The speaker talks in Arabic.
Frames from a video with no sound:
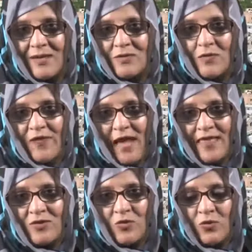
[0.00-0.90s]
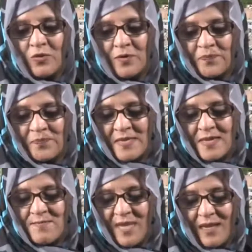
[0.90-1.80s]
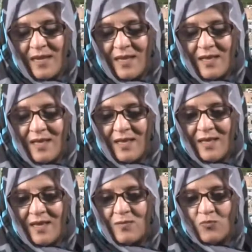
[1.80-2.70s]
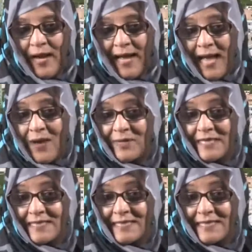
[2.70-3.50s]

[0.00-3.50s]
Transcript: وفي هذا نوع من محاولة